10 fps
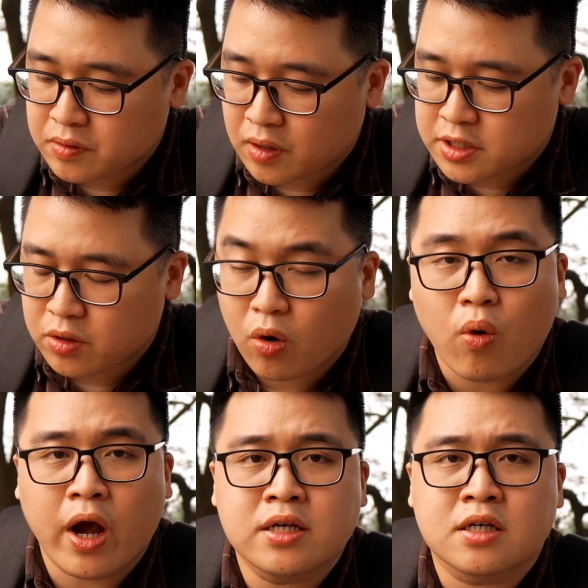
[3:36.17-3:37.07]
từ chế độ
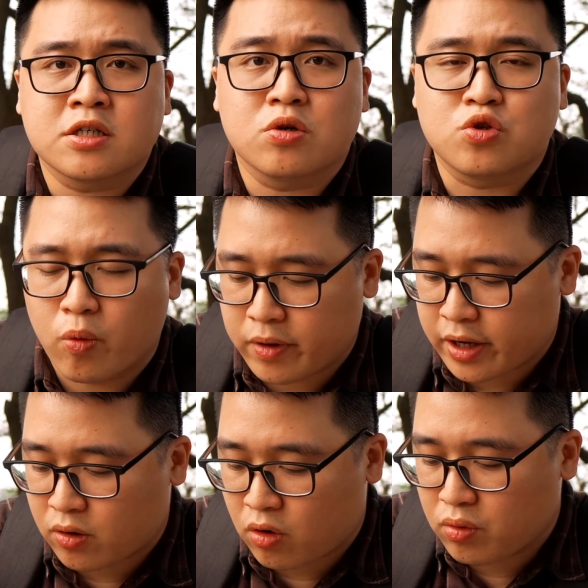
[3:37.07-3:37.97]
quay sang chế độ chụp
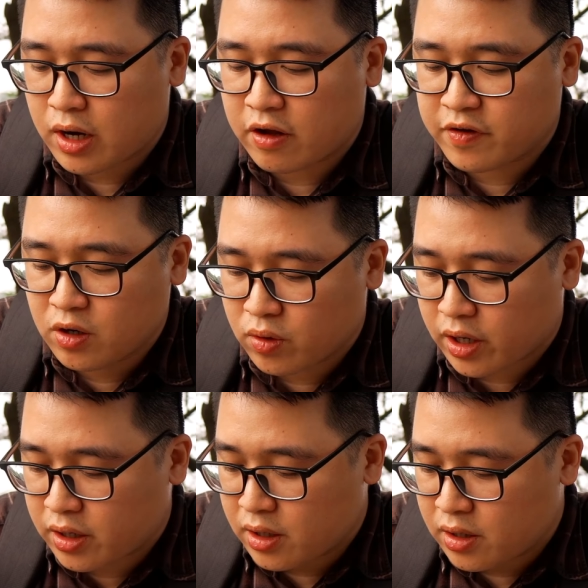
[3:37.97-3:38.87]
này Có nút live view
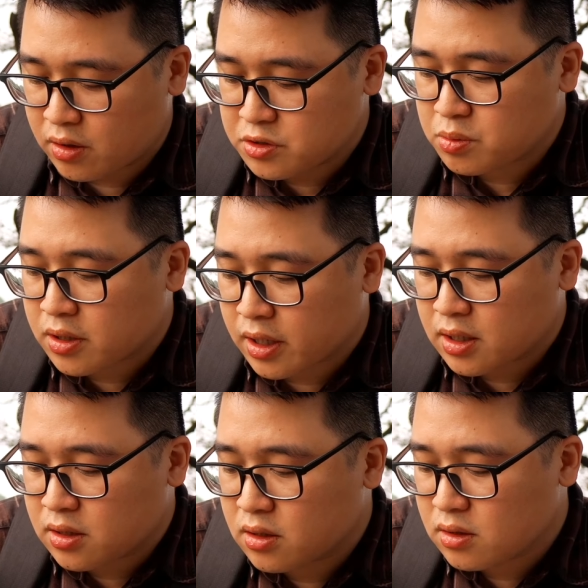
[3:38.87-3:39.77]
này Nói chung là
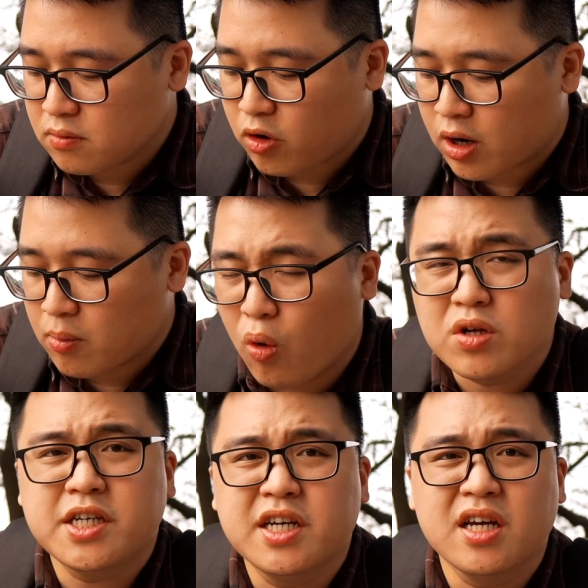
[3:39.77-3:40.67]
cái gọi là
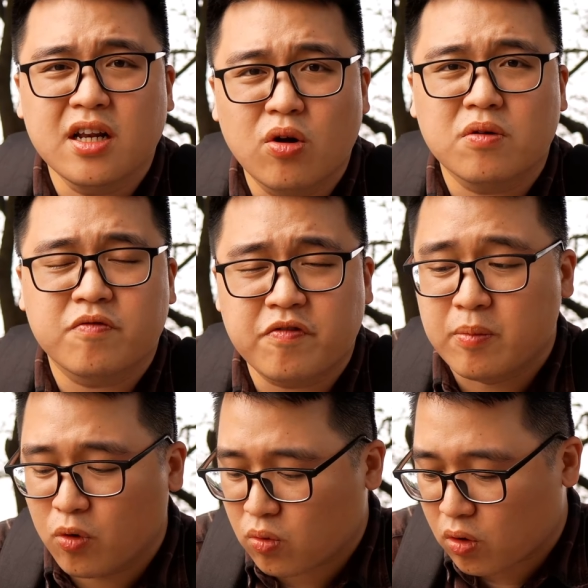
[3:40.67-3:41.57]
bố trí nốt
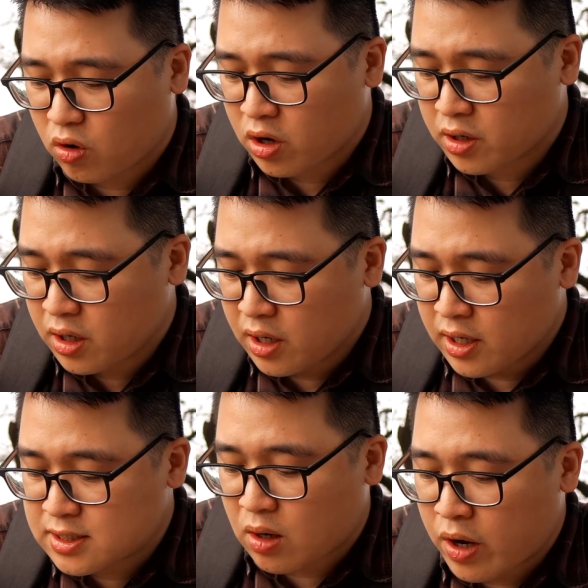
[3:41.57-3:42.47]
phím mút của con
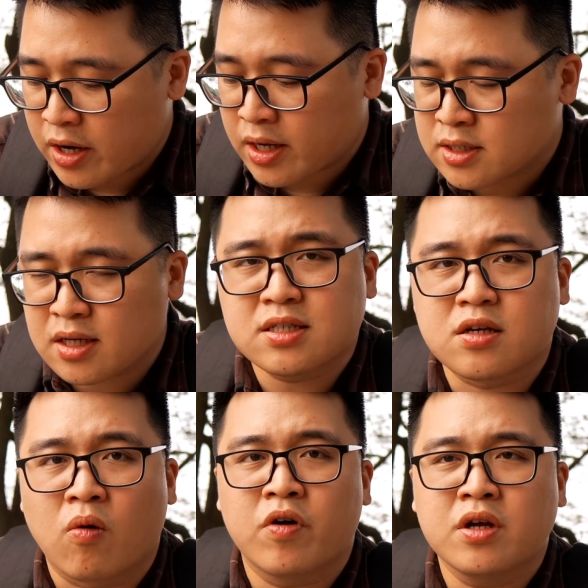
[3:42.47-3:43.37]
6D này rất là
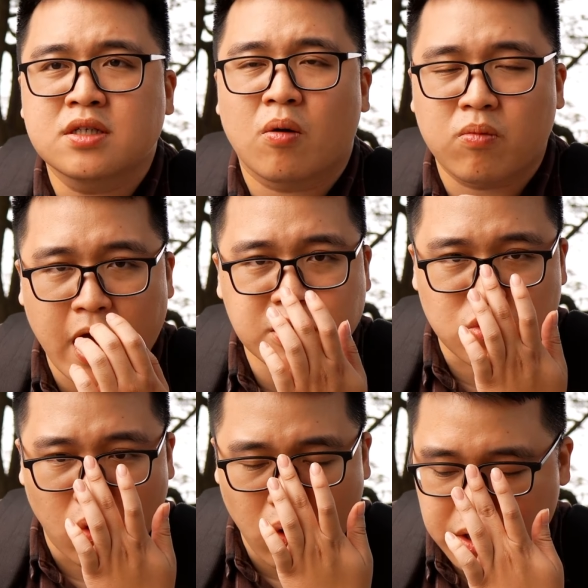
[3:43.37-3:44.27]
giống với những dòng hai
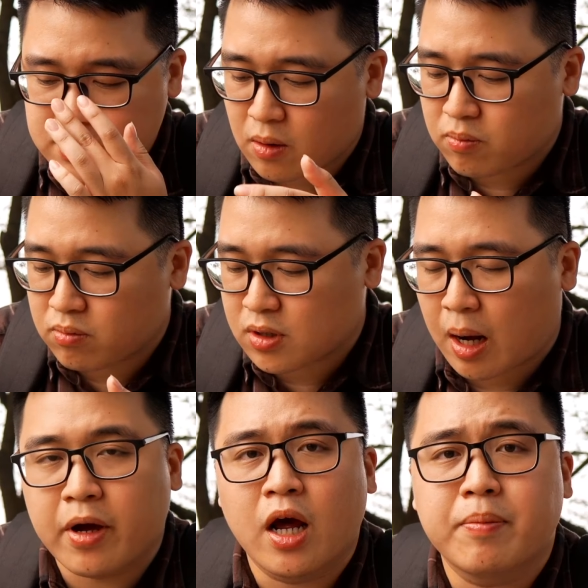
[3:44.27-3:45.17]
số, những dòng
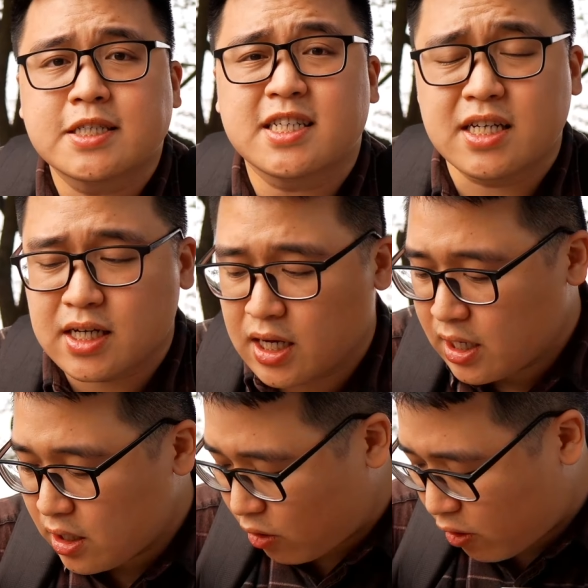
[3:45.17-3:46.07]
cảm biến APS-C.
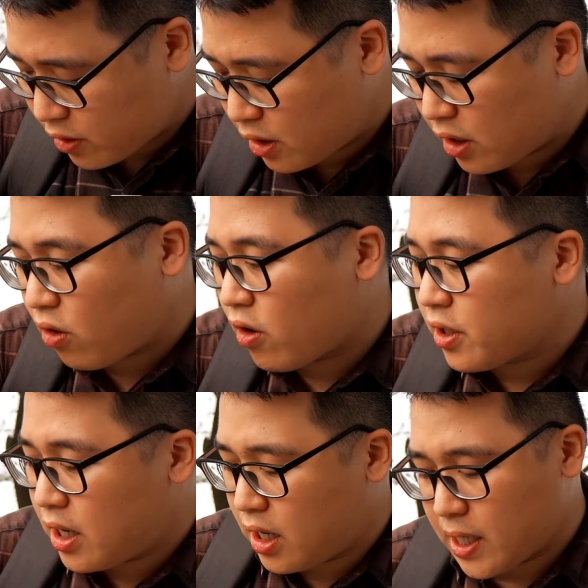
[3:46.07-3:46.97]
Còn uh,
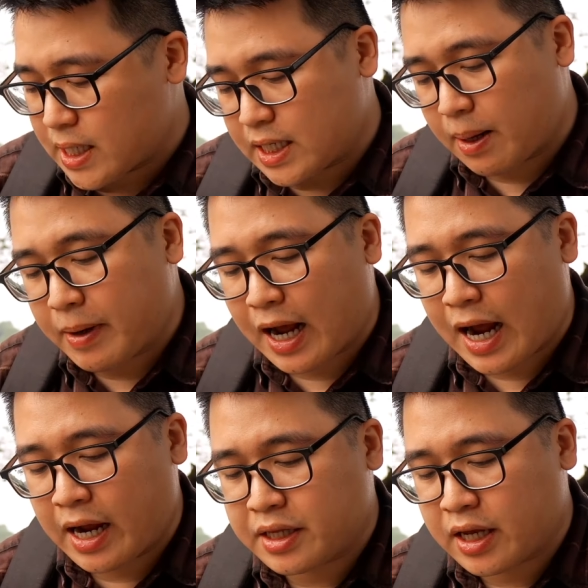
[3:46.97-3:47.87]
con uh, ờ,
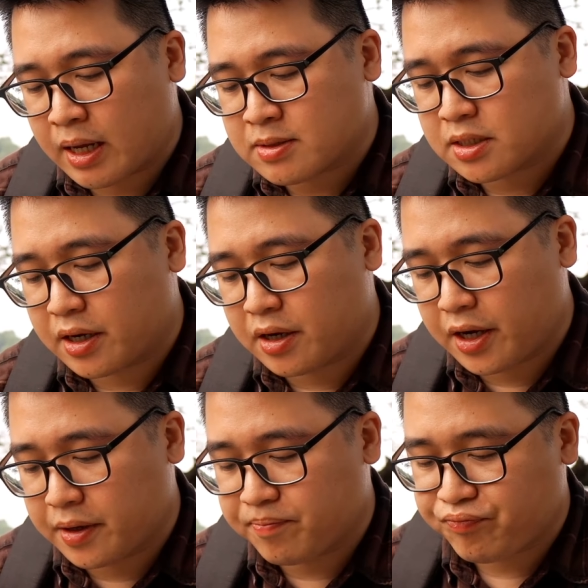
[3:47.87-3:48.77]
5D2 thì anh em sẽ thấy ở
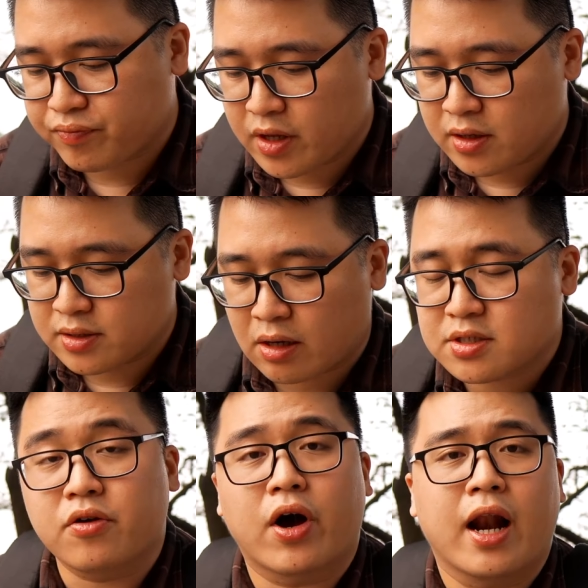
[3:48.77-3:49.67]
đây giao
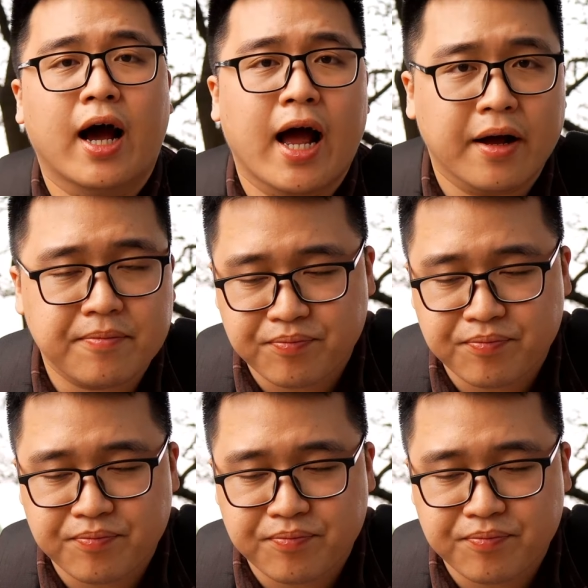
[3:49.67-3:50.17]
diện nó khá là khác,